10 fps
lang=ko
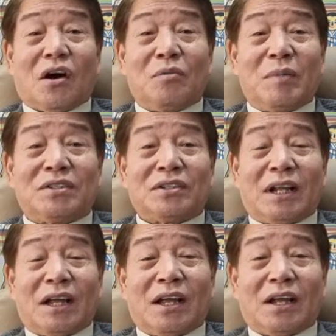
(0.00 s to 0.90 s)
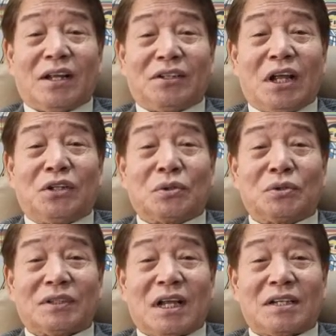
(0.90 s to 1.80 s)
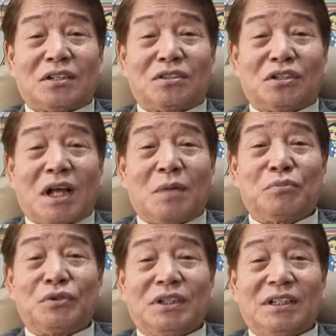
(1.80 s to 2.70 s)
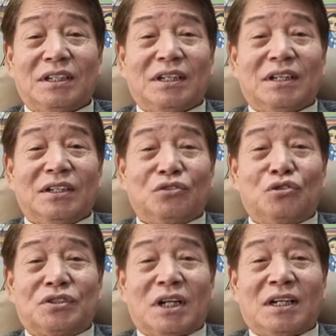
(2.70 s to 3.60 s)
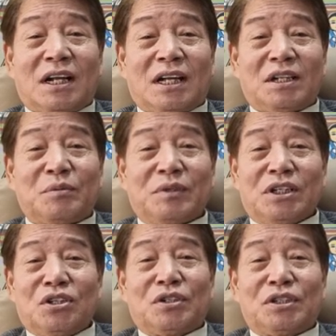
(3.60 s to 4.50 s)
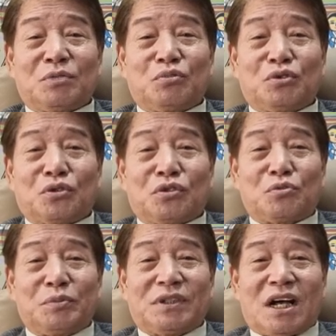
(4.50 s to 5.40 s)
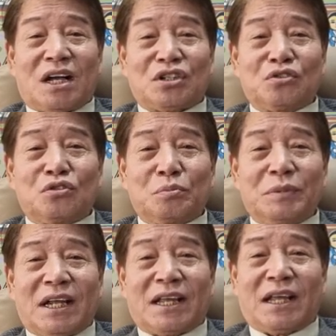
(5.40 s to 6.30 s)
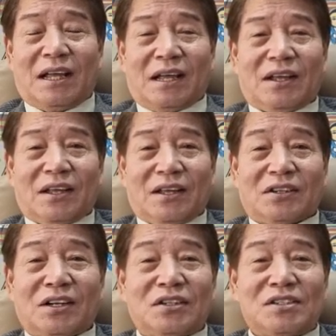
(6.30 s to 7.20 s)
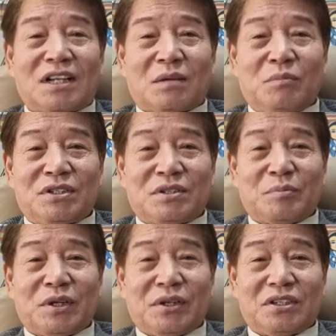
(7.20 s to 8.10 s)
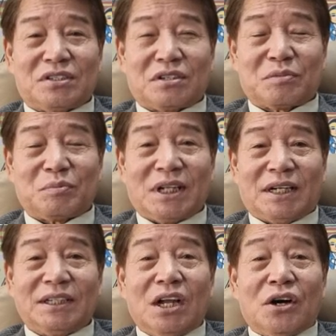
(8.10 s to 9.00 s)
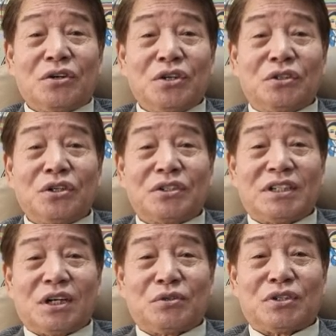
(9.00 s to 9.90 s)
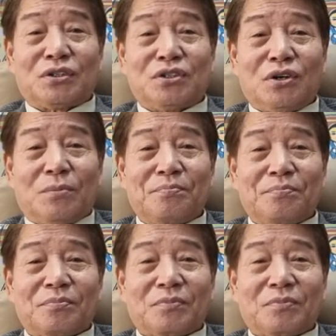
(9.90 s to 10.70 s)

얼마 전에 대통령 나섰던 한 분이 출산을 하게 되면 1억 원씩 무조건 줍니다. 전 국민에게. 그랬던 사람이 있었습니다. 허경영 씨라고 있었죠.